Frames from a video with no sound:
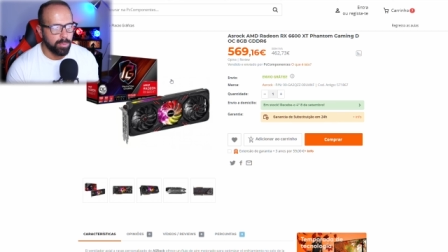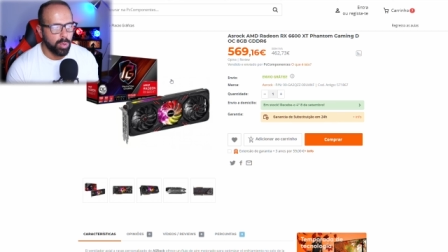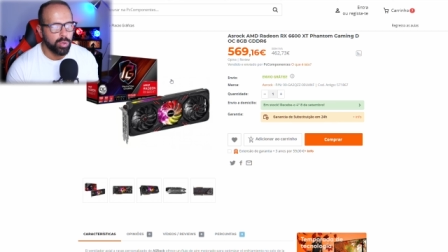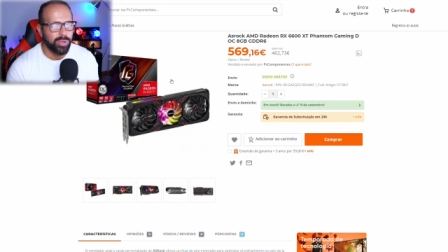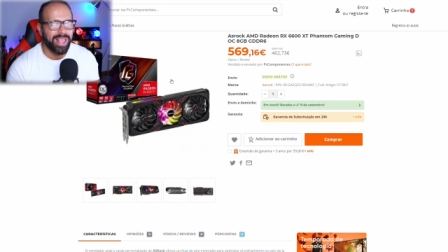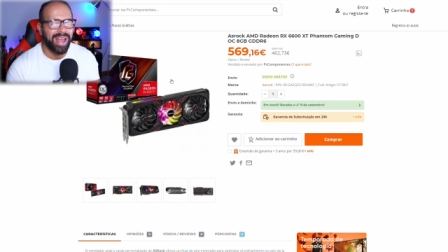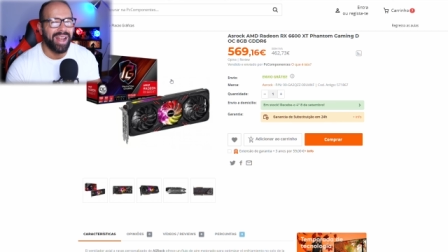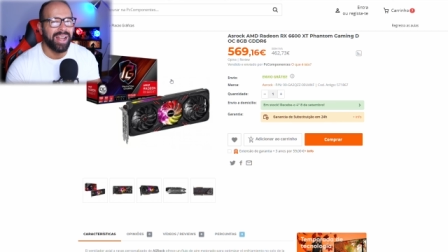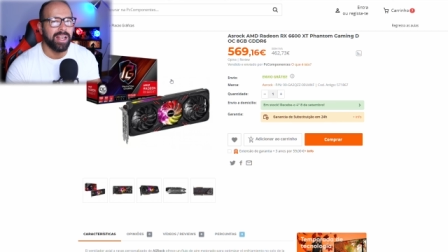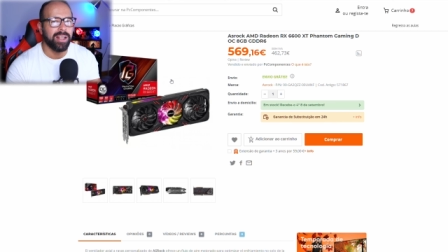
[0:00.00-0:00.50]

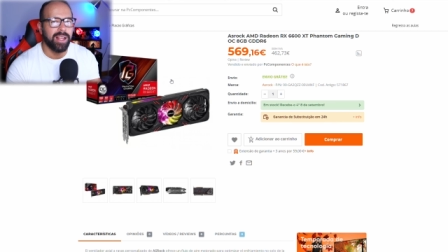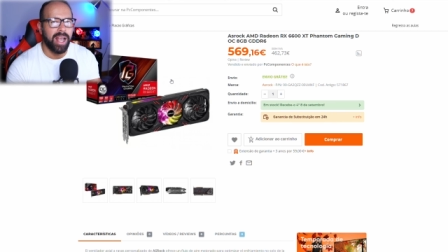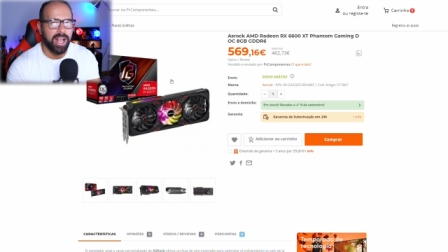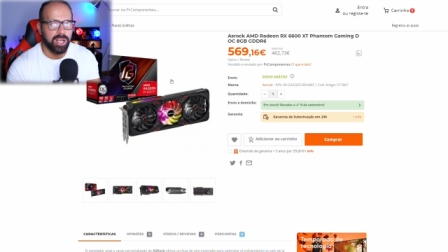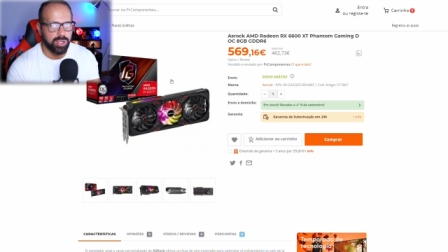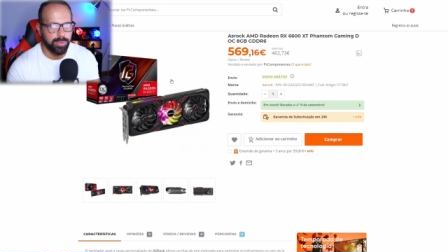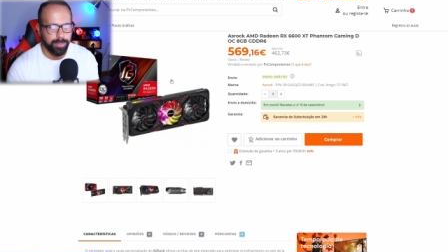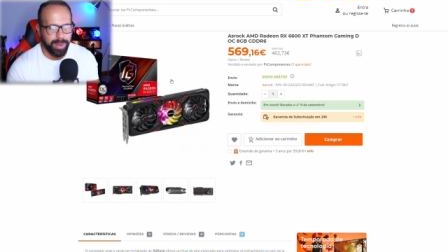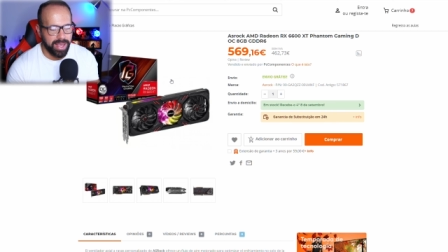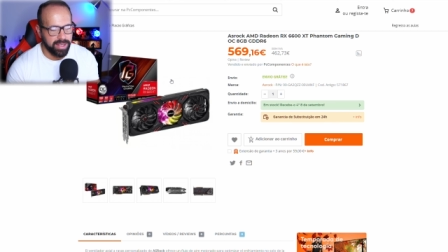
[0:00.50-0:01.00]
montar
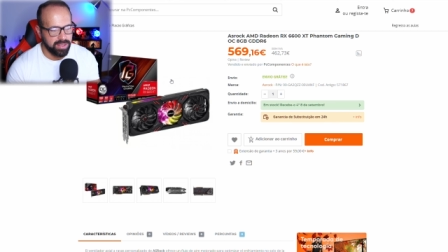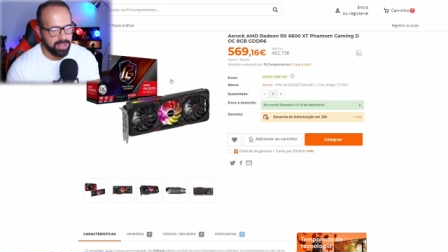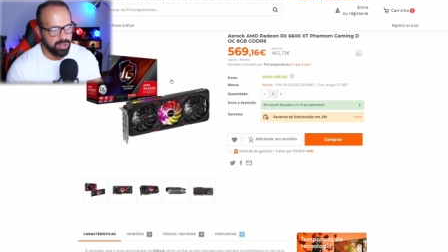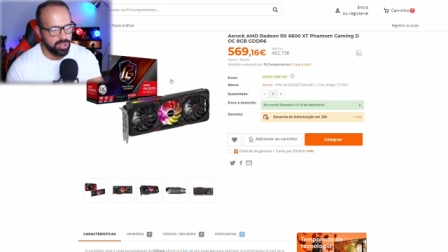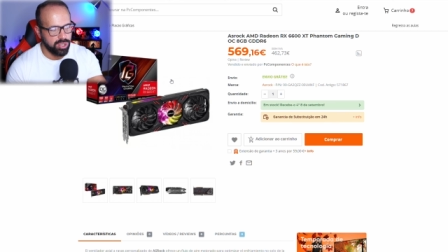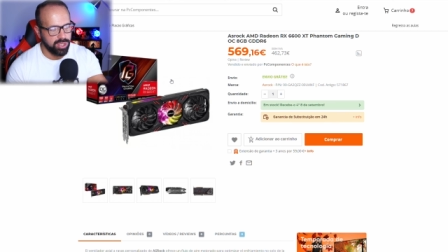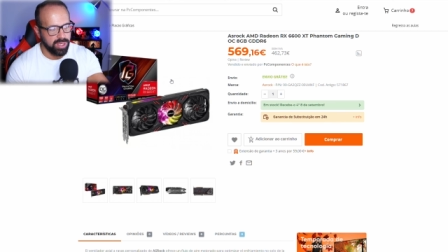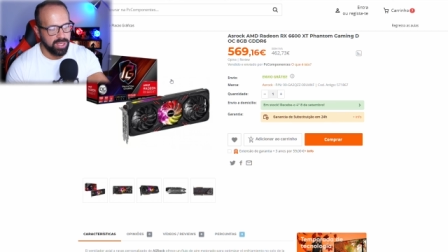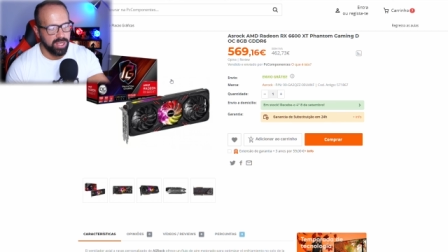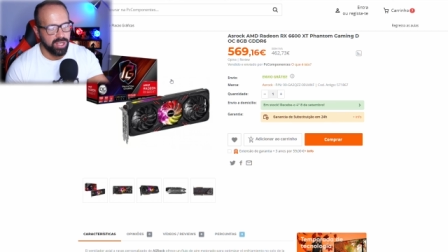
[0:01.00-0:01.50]
às
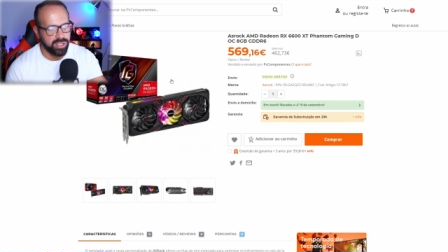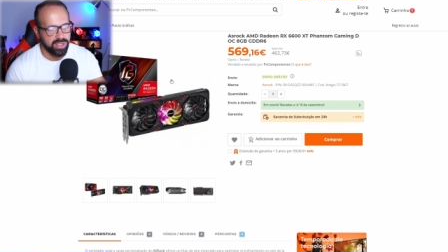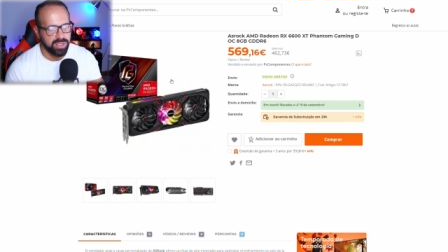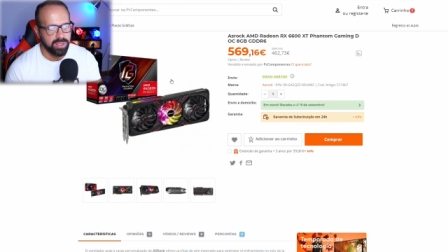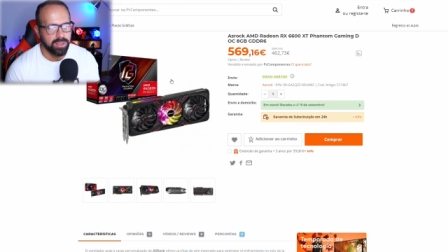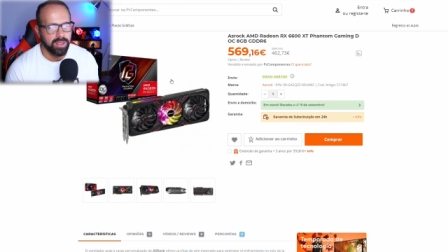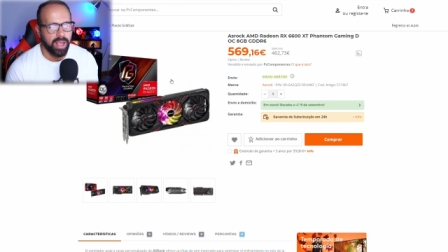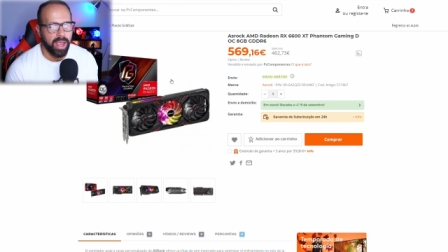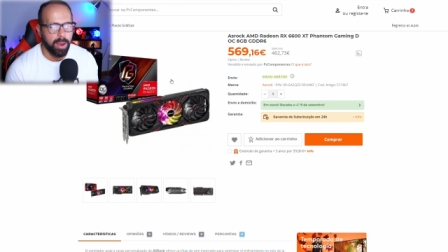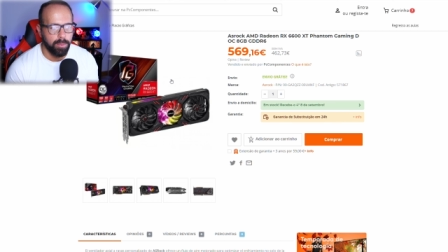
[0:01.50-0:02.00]
peças,
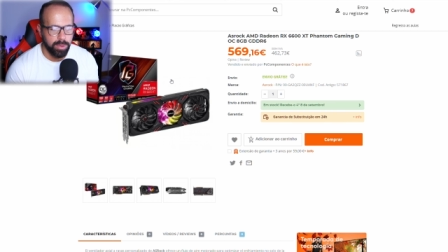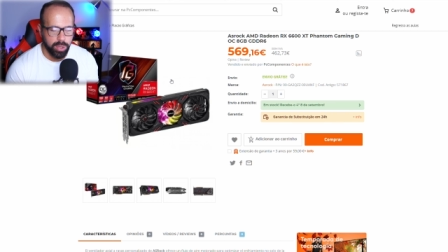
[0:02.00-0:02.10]
este é o